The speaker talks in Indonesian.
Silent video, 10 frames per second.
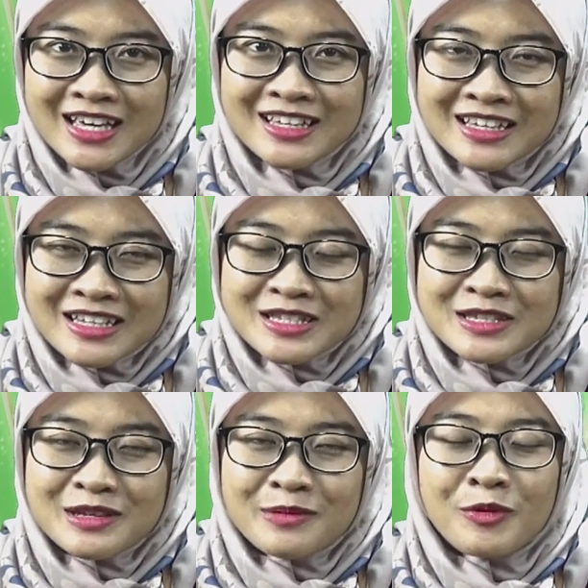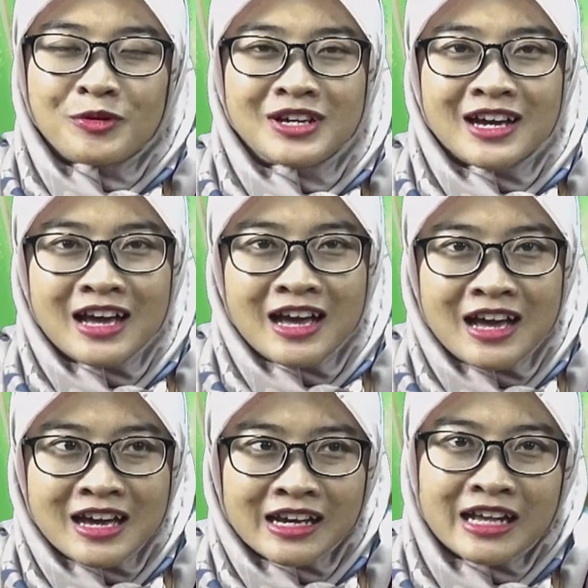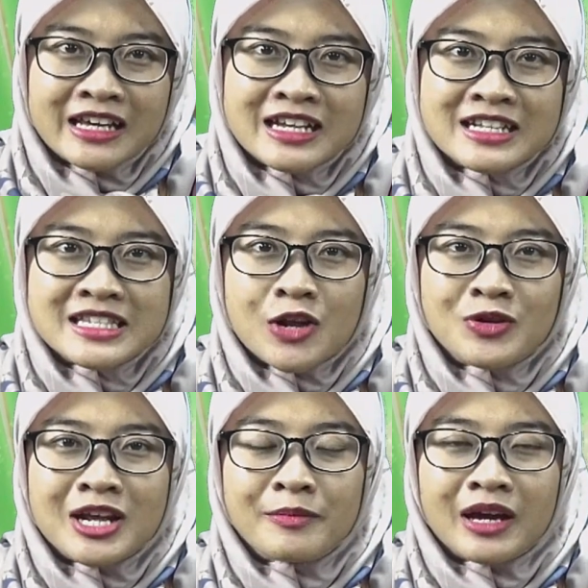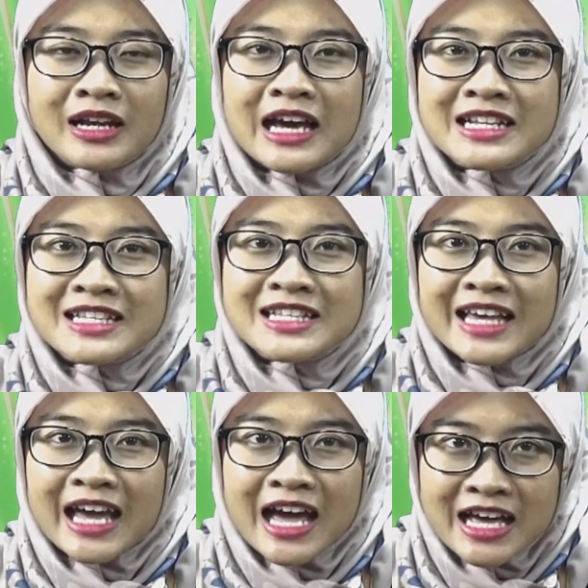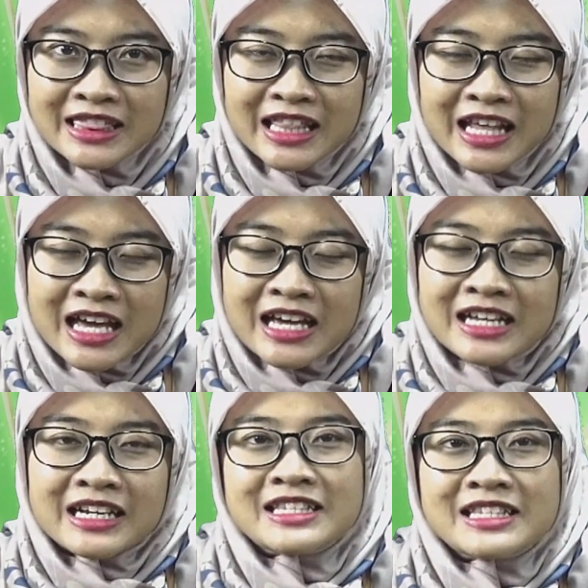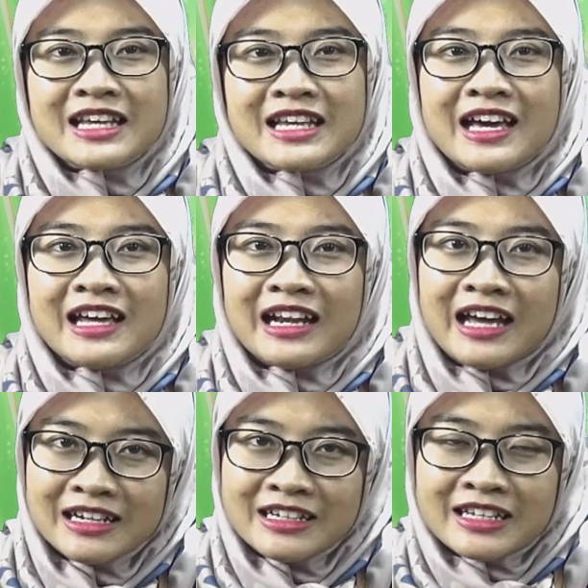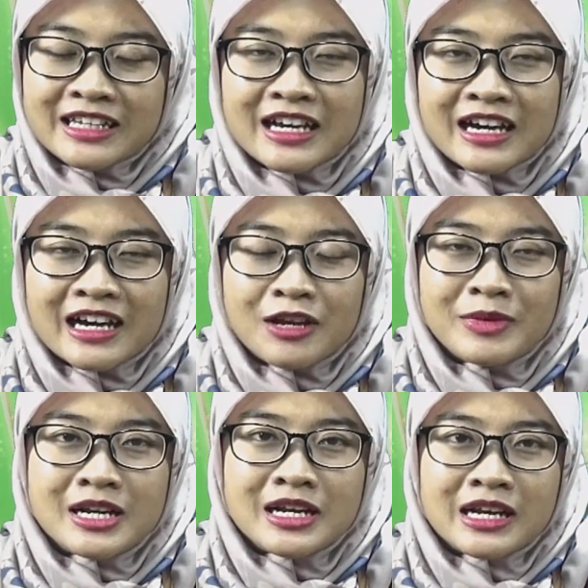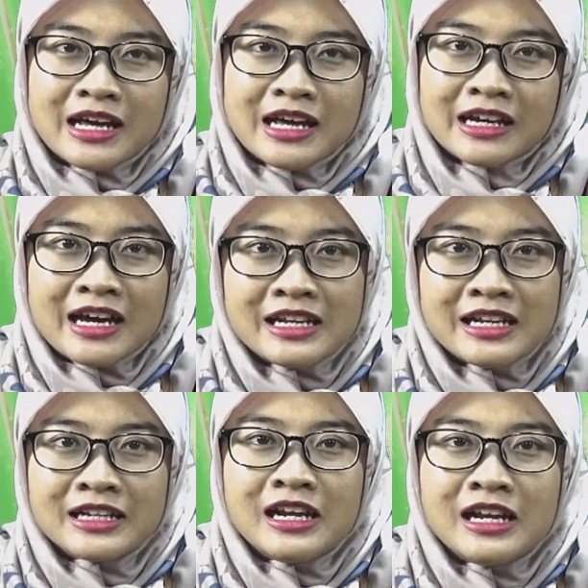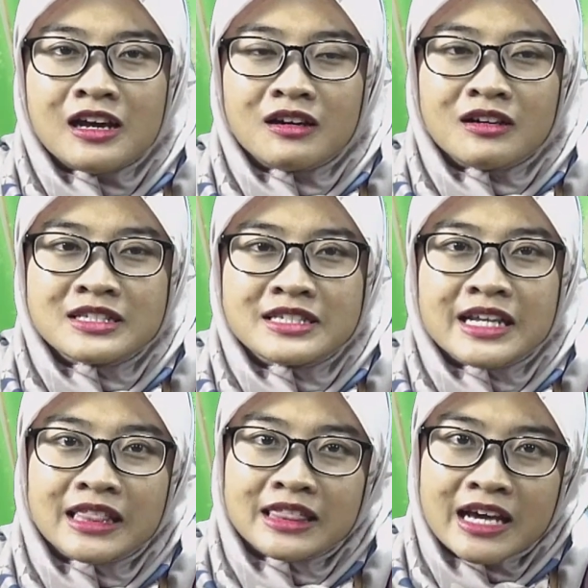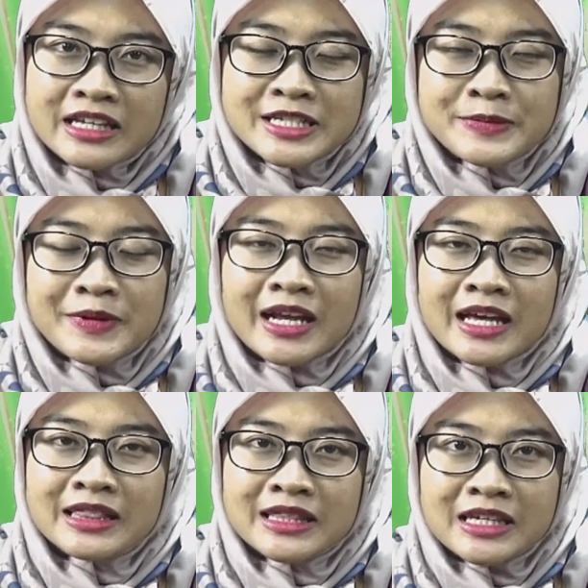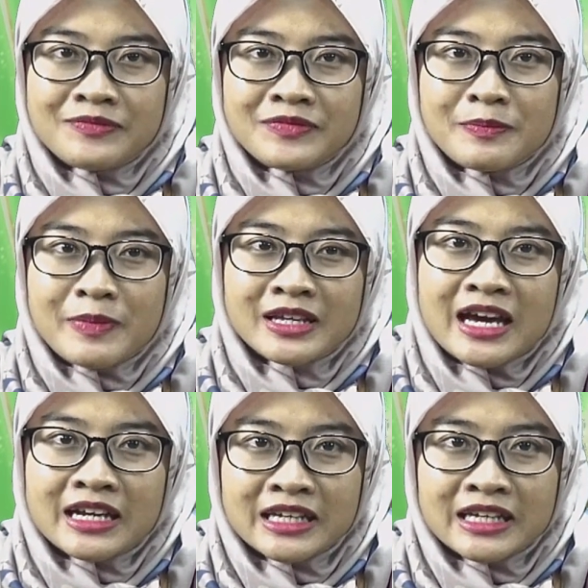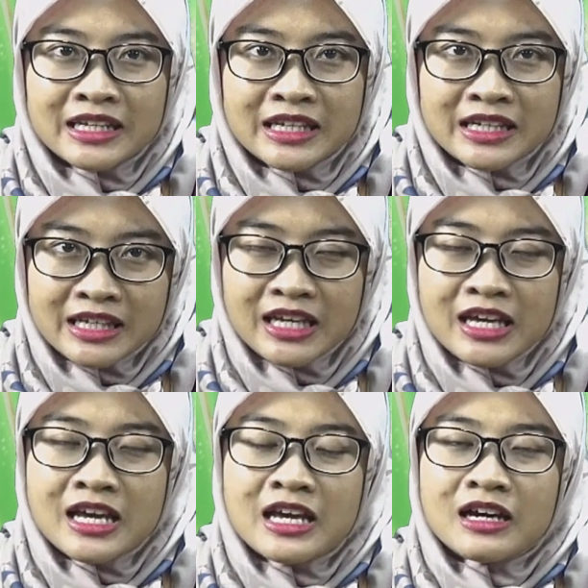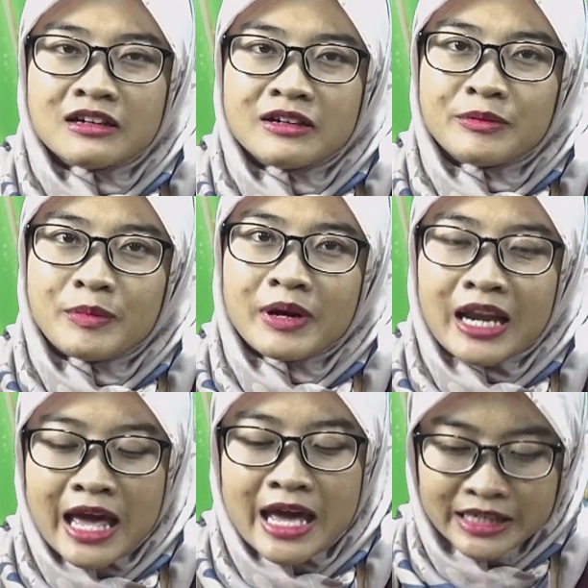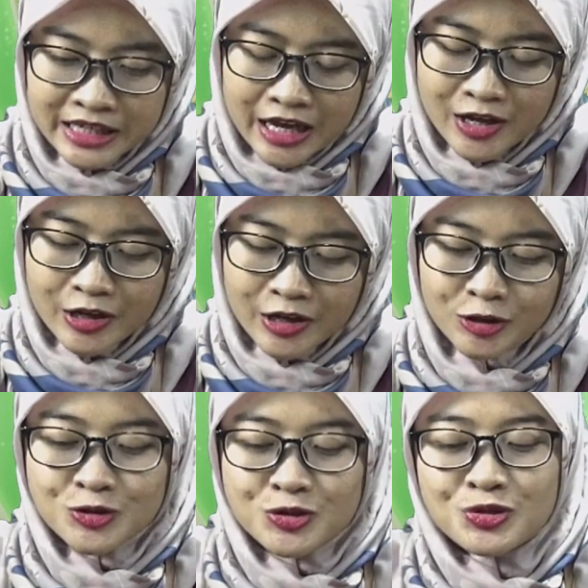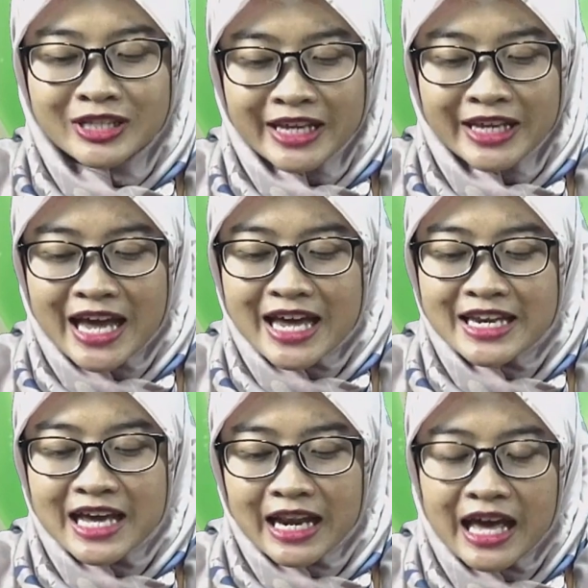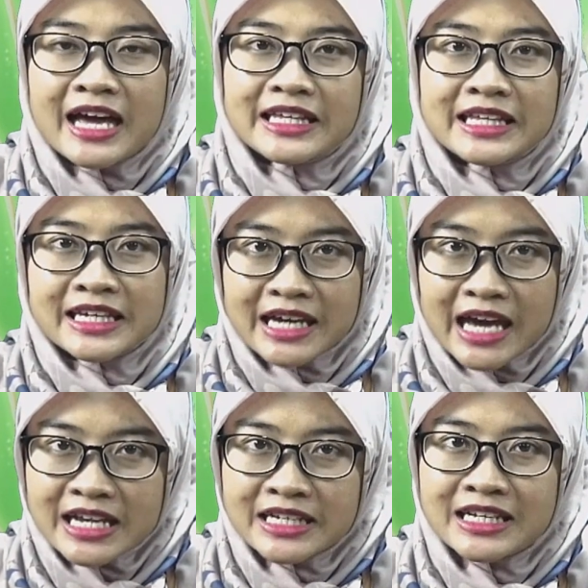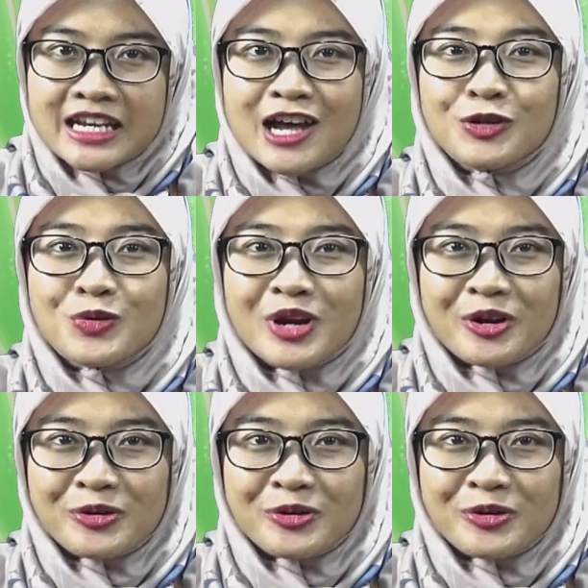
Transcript: Semoga kalian selalu dalam keadaan sehat. Nah, sekarang kita akan mendengarkan eh, cerita inspiratif di pagi hari ini eh, mengenai atau judulnya adalah ikan dan kura-kura.